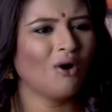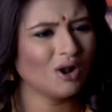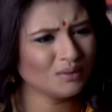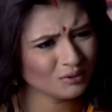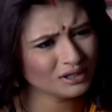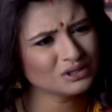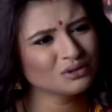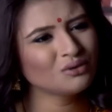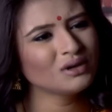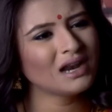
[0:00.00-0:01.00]
অল্প
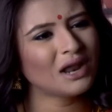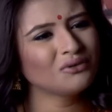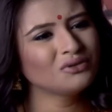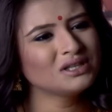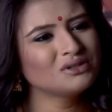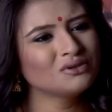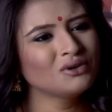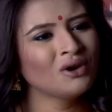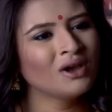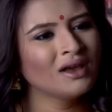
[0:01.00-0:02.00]
কিছুক্ষণের আনন্দের জন্য
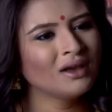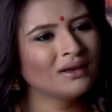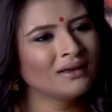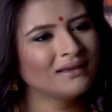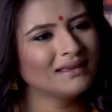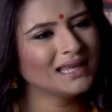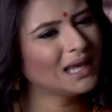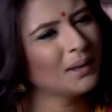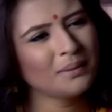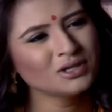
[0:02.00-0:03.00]

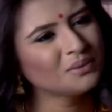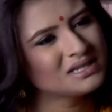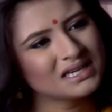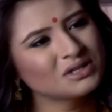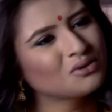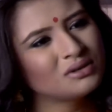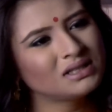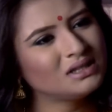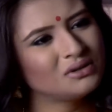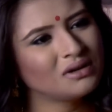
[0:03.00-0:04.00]
এভাবে সব শেষ করতে
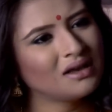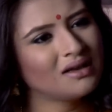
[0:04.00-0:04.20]
দিও না